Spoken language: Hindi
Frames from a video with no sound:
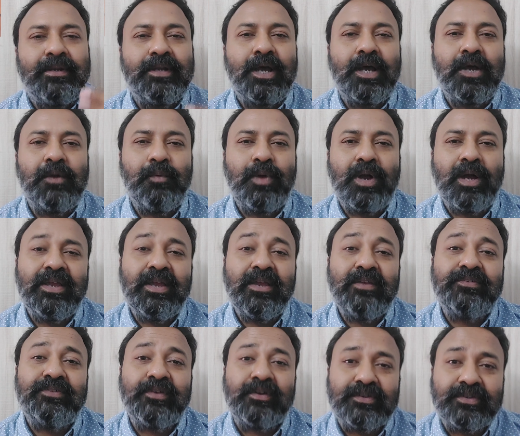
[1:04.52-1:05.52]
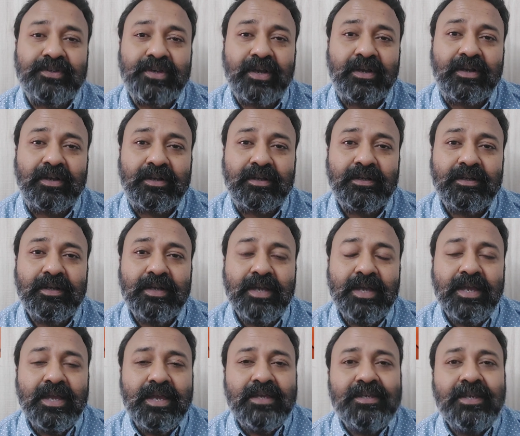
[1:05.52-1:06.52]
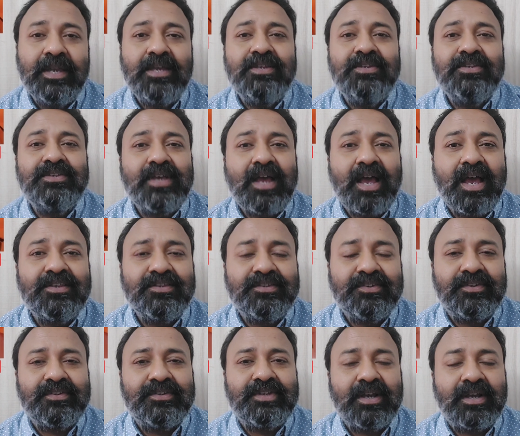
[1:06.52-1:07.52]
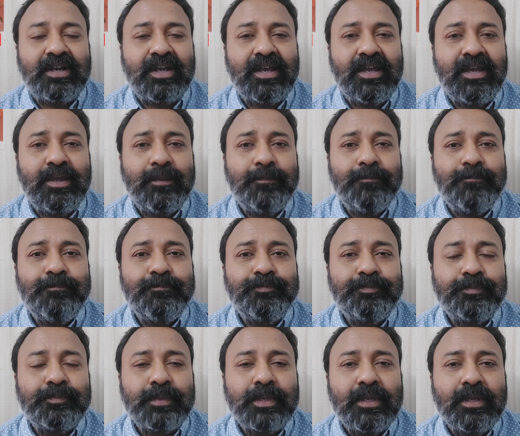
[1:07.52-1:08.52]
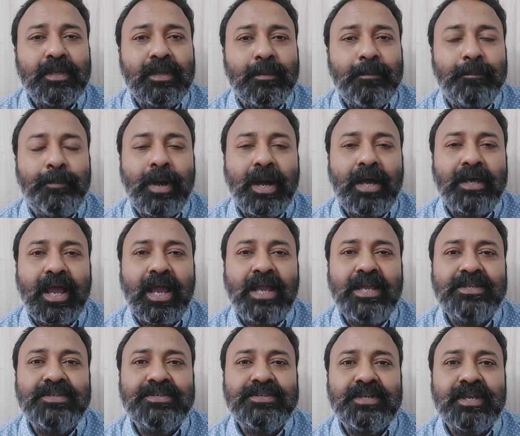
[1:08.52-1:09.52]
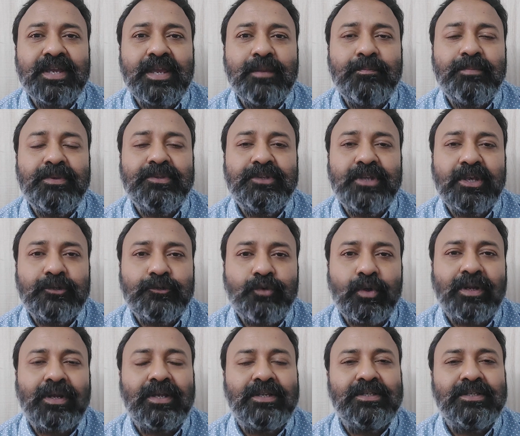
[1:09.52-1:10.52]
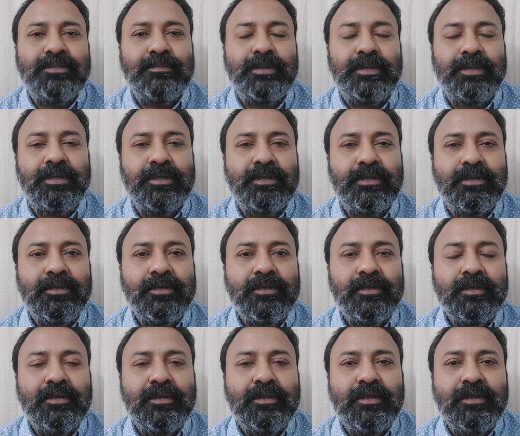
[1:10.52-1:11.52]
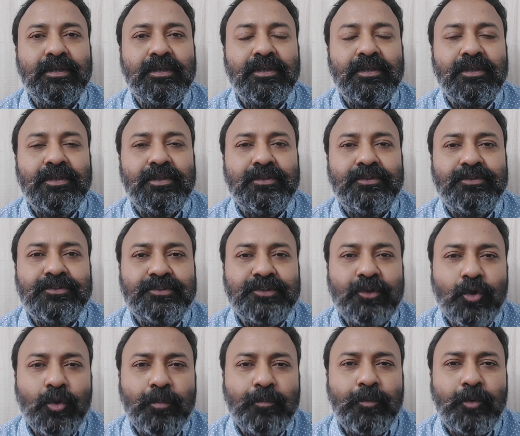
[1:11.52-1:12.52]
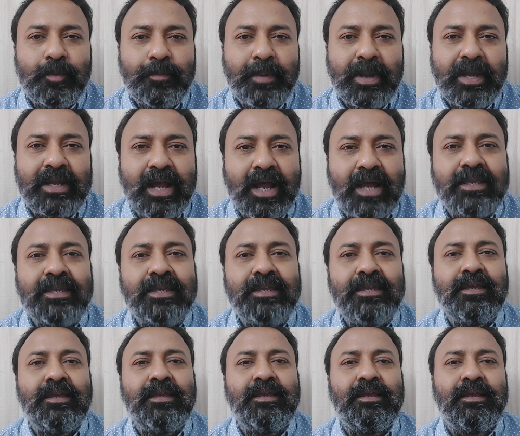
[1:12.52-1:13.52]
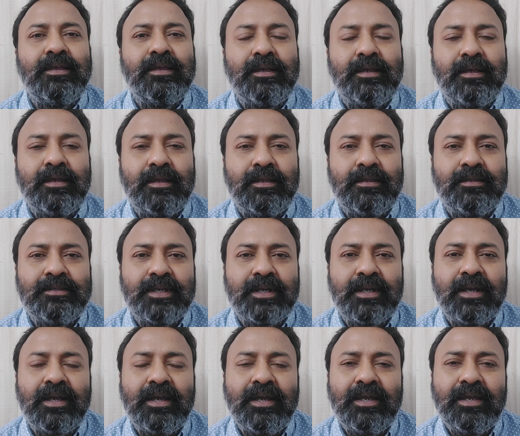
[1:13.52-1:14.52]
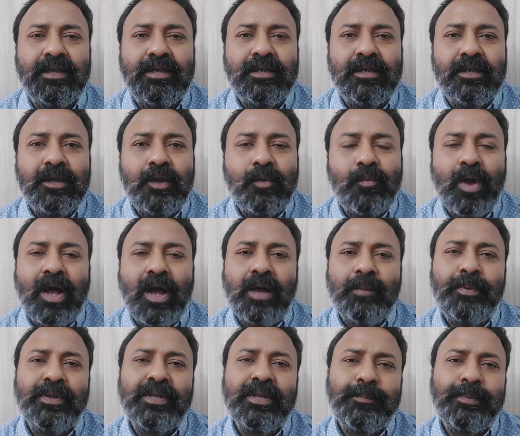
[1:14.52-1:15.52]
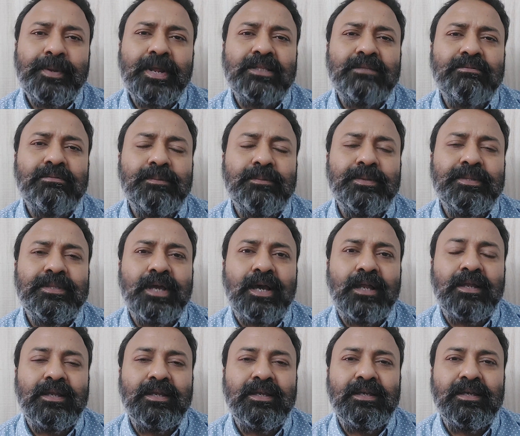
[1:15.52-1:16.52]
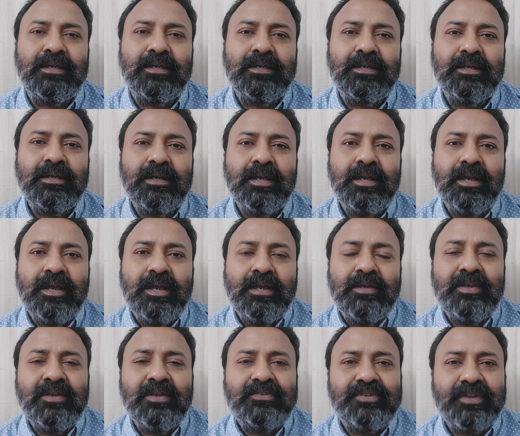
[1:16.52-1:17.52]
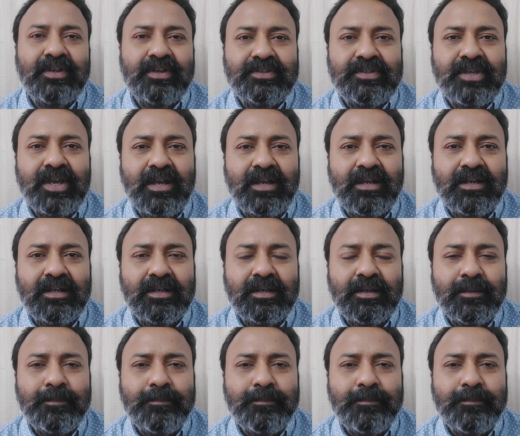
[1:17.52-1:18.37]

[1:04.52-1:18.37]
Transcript: बैठा हुआ ये शिक्षक ये इंचार्ज शिक्षक है बहराइच के विशेश्वरगंज में शिवपुर बैरागी जगह है वहाँ पर यह प्राथमिक विद्यालय है ये शिक्षक